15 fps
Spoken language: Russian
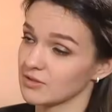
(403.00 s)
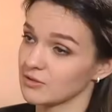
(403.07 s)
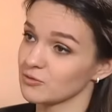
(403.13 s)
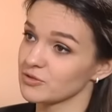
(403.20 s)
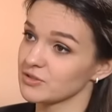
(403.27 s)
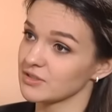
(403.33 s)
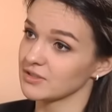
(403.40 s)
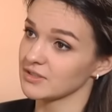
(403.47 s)
И
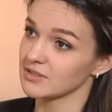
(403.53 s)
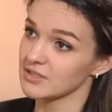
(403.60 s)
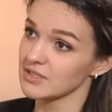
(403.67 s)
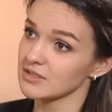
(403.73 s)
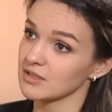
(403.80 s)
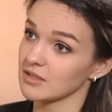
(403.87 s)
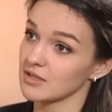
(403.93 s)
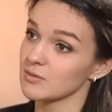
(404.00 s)
люди
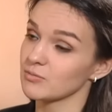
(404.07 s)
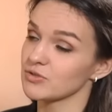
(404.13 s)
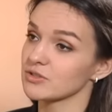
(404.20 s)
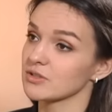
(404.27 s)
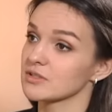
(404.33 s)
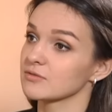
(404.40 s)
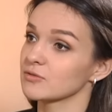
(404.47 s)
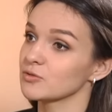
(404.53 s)
идейные, они
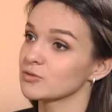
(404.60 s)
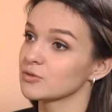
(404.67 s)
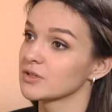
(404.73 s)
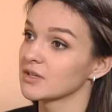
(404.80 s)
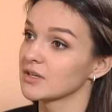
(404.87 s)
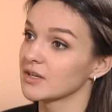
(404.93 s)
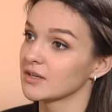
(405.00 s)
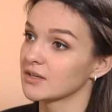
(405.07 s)
обычно свою
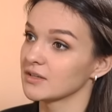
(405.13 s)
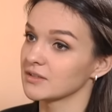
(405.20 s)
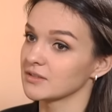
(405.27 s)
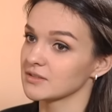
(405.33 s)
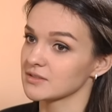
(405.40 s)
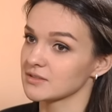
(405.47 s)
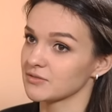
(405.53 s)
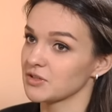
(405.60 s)

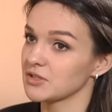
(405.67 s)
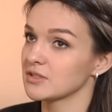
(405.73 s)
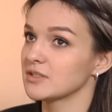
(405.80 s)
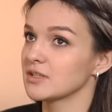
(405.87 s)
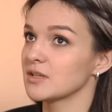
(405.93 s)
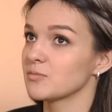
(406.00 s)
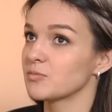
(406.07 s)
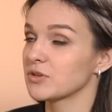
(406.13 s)
Э, свои
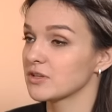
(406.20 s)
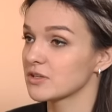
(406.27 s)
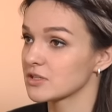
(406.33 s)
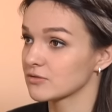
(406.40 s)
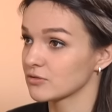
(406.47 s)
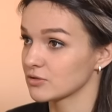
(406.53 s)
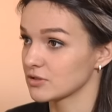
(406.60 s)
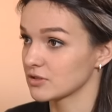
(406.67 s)
идеи
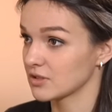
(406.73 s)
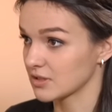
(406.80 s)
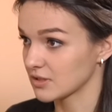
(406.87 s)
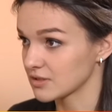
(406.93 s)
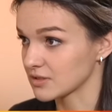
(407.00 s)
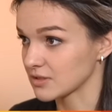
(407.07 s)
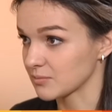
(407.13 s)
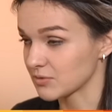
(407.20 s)
придерживается до
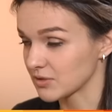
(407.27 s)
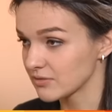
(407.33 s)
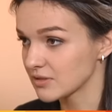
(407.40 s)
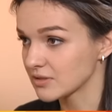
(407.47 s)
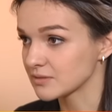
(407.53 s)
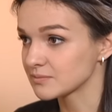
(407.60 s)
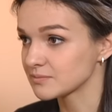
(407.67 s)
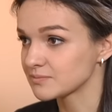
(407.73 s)
конца,
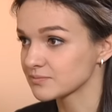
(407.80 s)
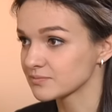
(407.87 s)
правильно?